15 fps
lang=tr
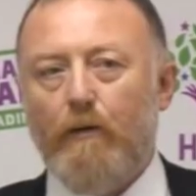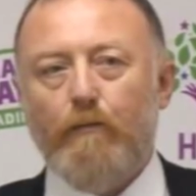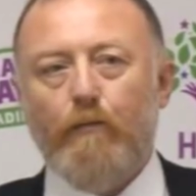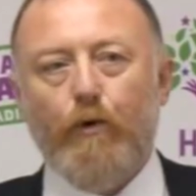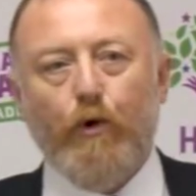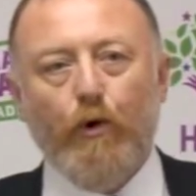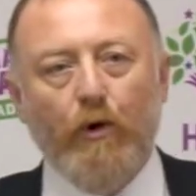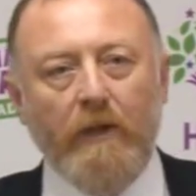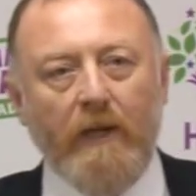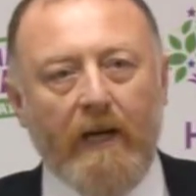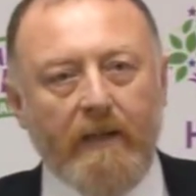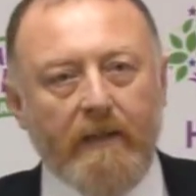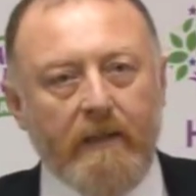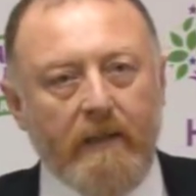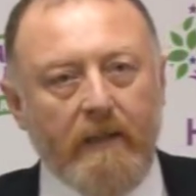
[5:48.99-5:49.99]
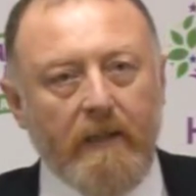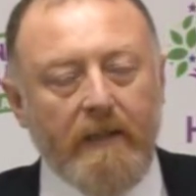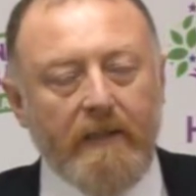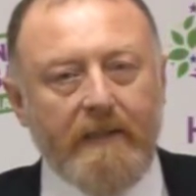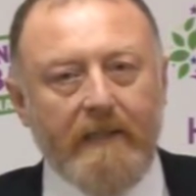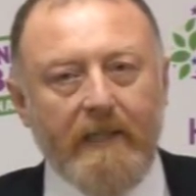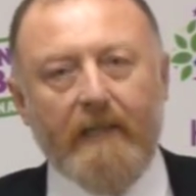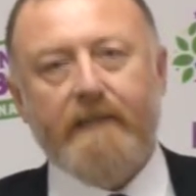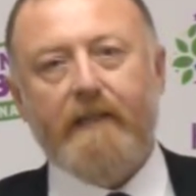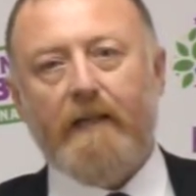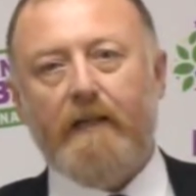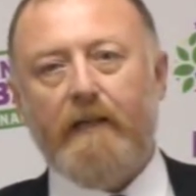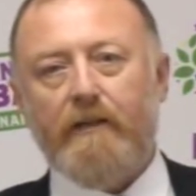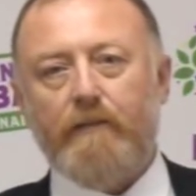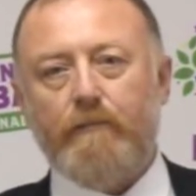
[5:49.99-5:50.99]
Bugün yargı
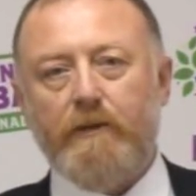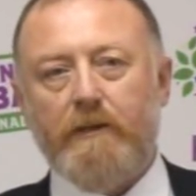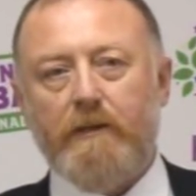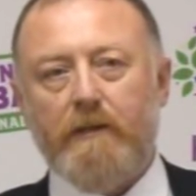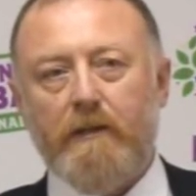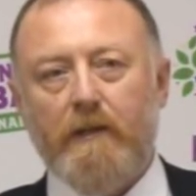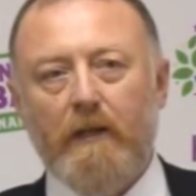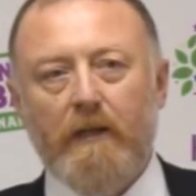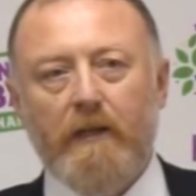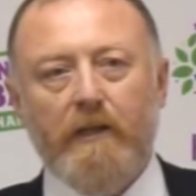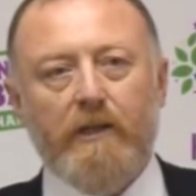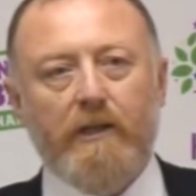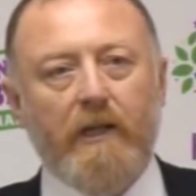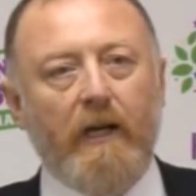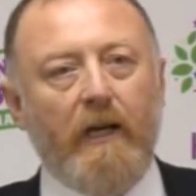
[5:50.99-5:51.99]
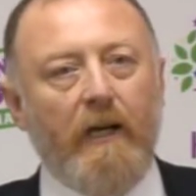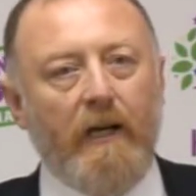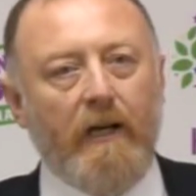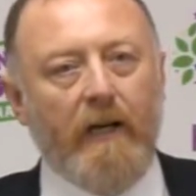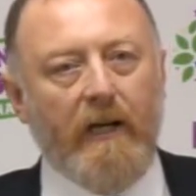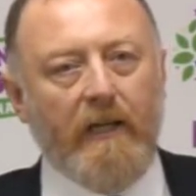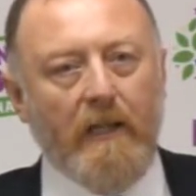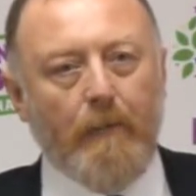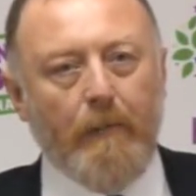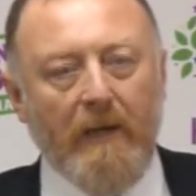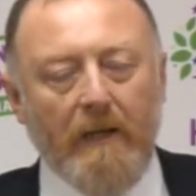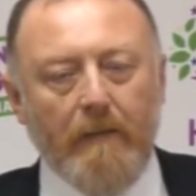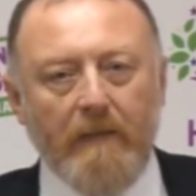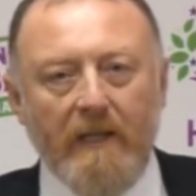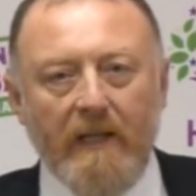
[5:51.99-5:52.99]
siyasallaşmıştır. İşte
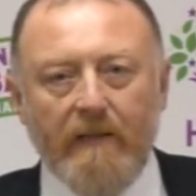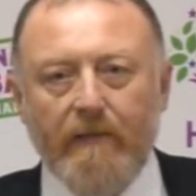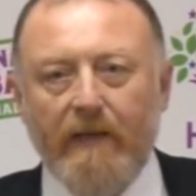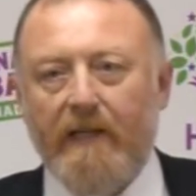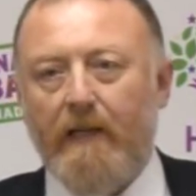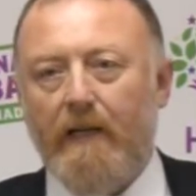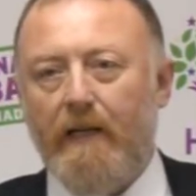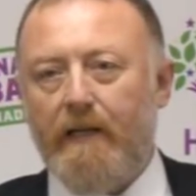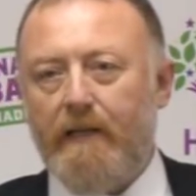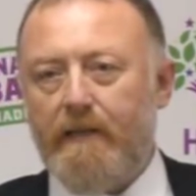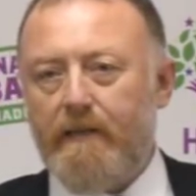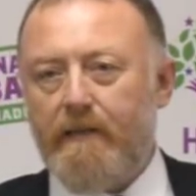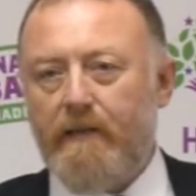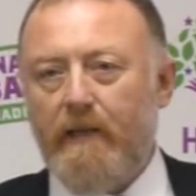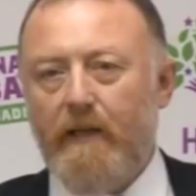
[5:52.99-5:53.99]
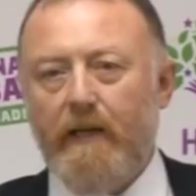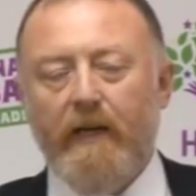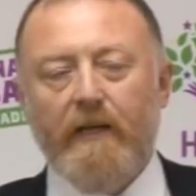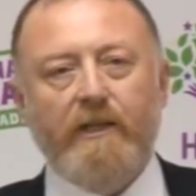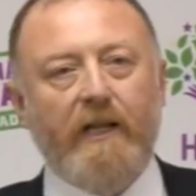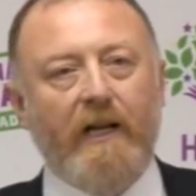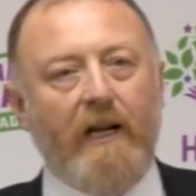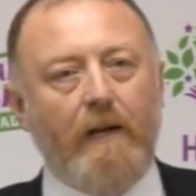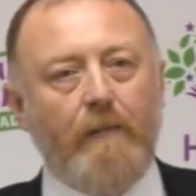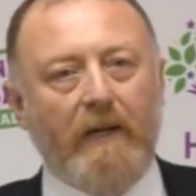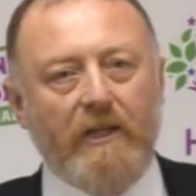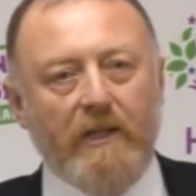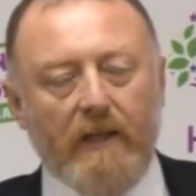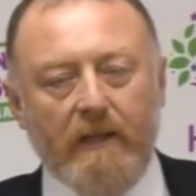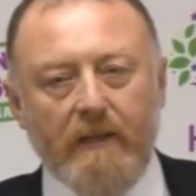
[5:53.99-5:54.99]
HDP'li milletvekillerinin, eş genel
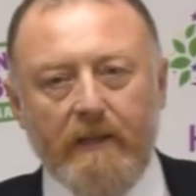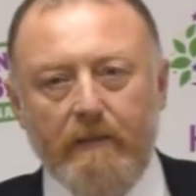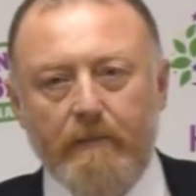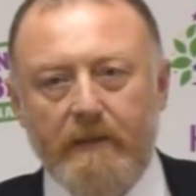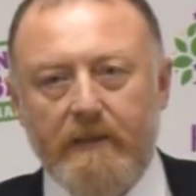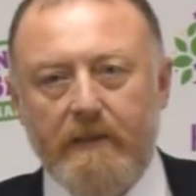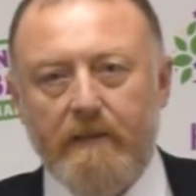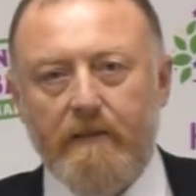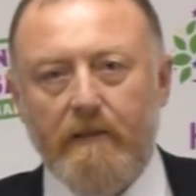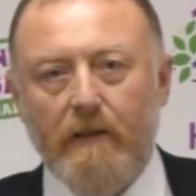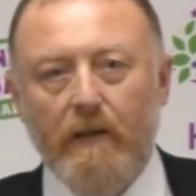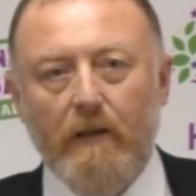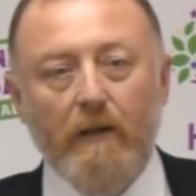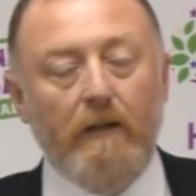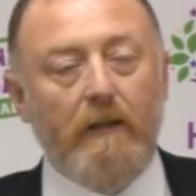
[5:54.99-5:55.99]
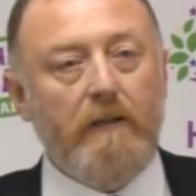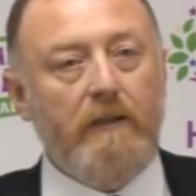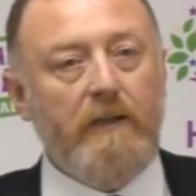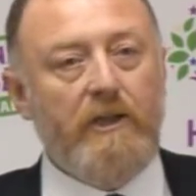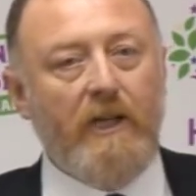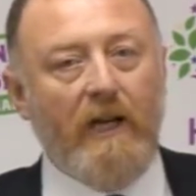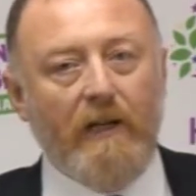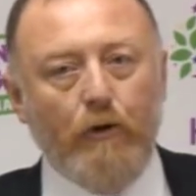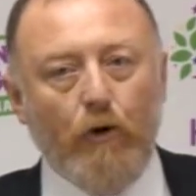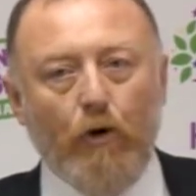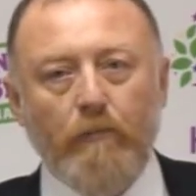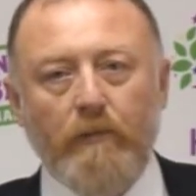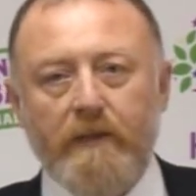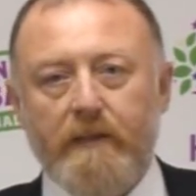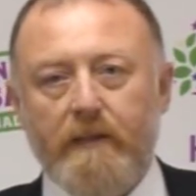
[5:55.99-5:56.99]
başkanlarımızın içeride
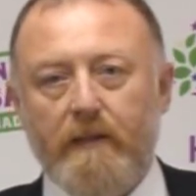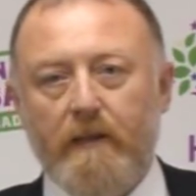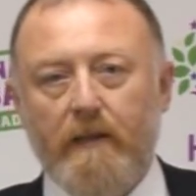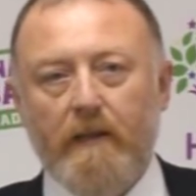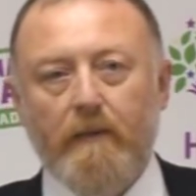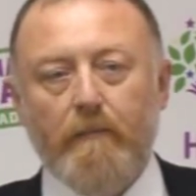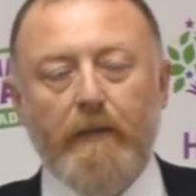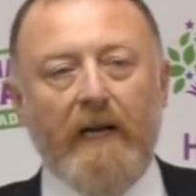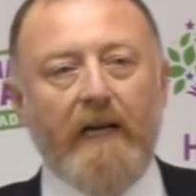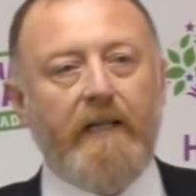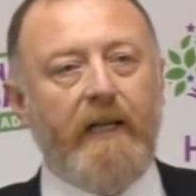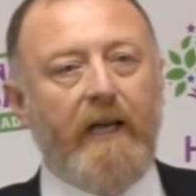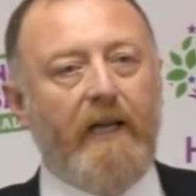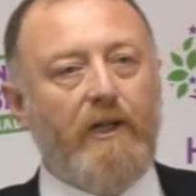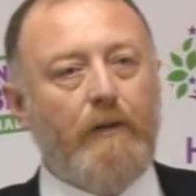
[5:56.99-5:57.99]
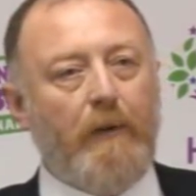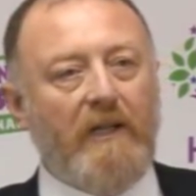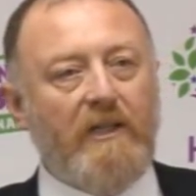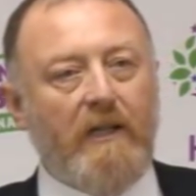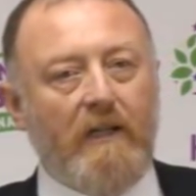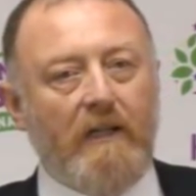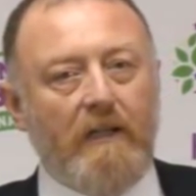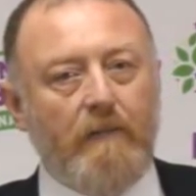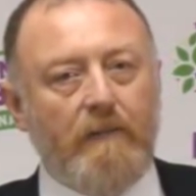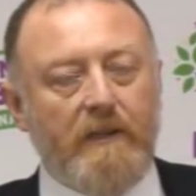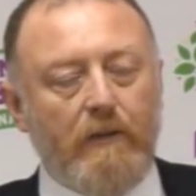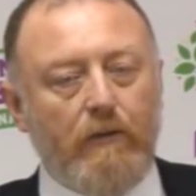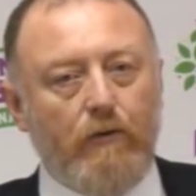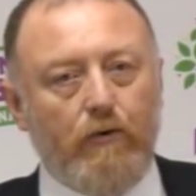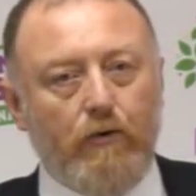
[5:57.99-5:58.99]
olması, belediye eş
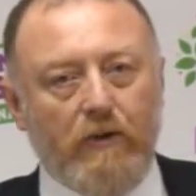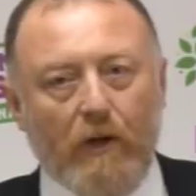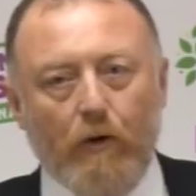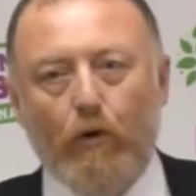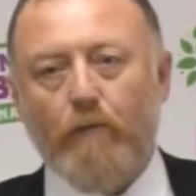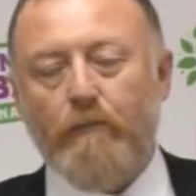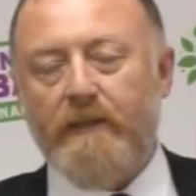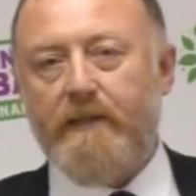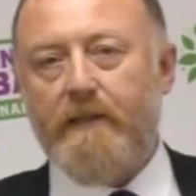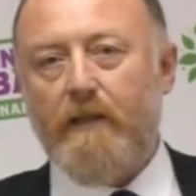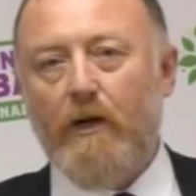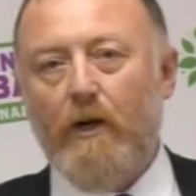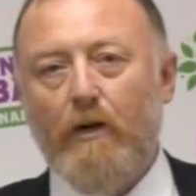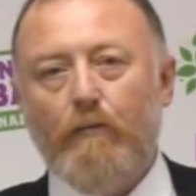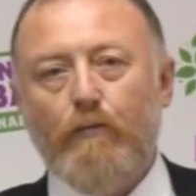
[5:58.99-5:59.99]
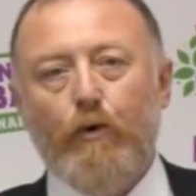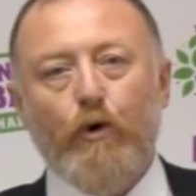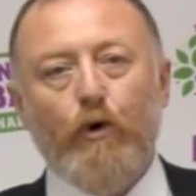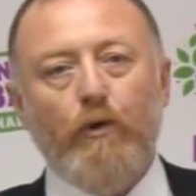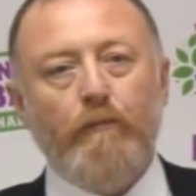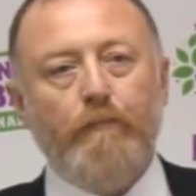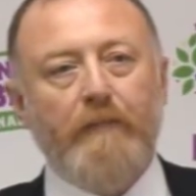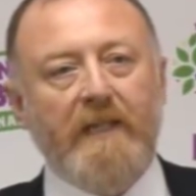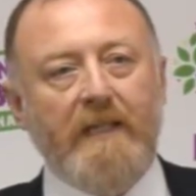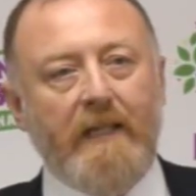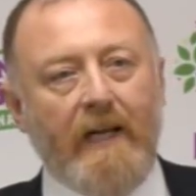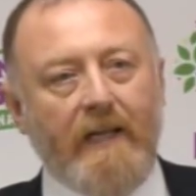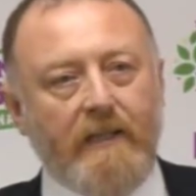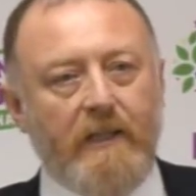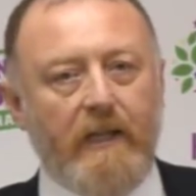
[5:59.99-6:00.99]
başkanlarımızın tutsak olması, bugün
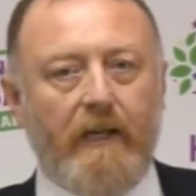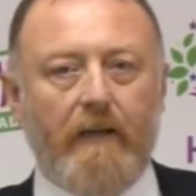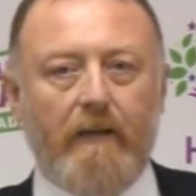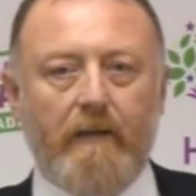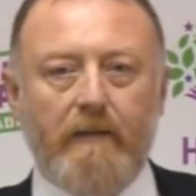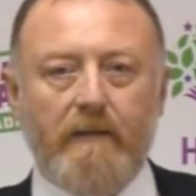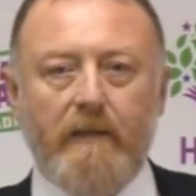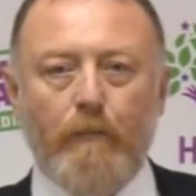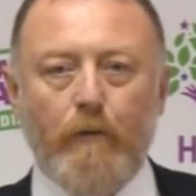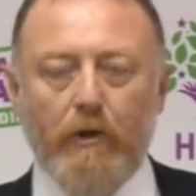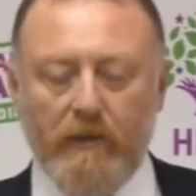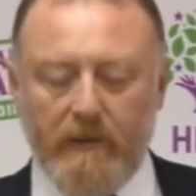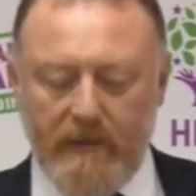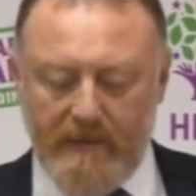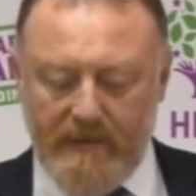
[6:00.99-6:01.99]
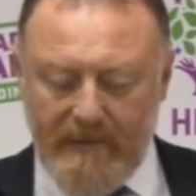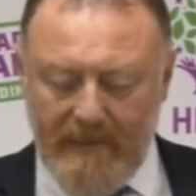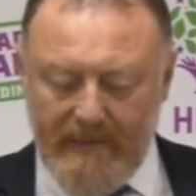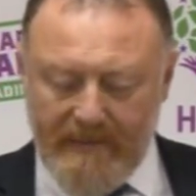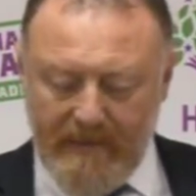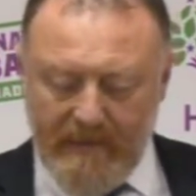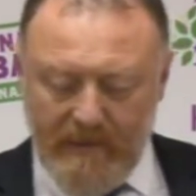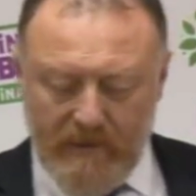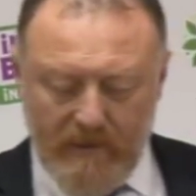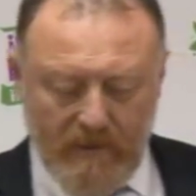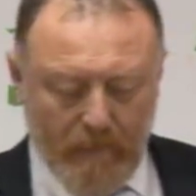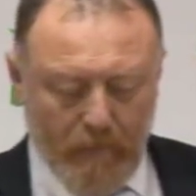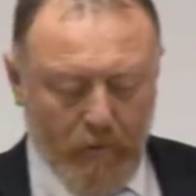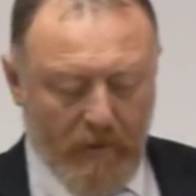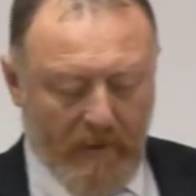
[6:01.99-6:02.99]
binlerce demokratik siyaset
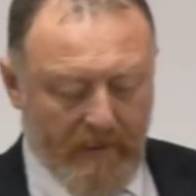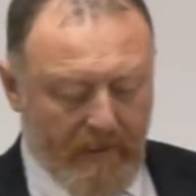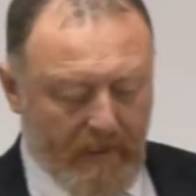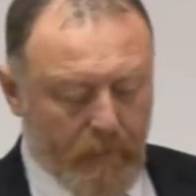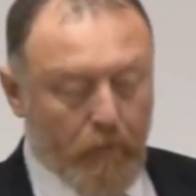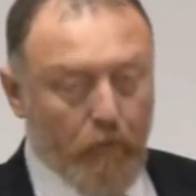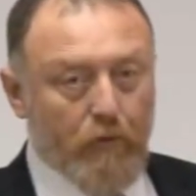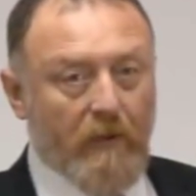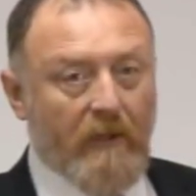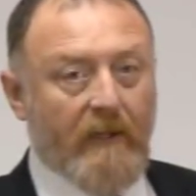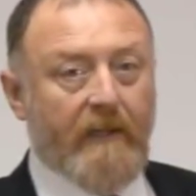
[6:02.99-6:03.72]
içinde mücadele sürdüren